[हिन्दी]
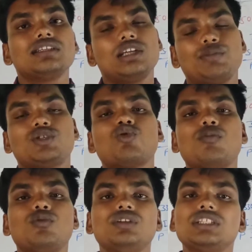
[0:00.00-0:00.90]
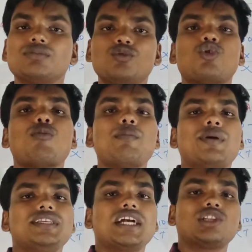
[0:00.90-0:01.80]
सिर्फ इसको इस बुक को भी
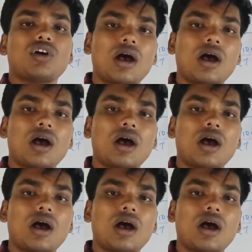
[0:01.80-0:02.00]
पढ़िएगा तो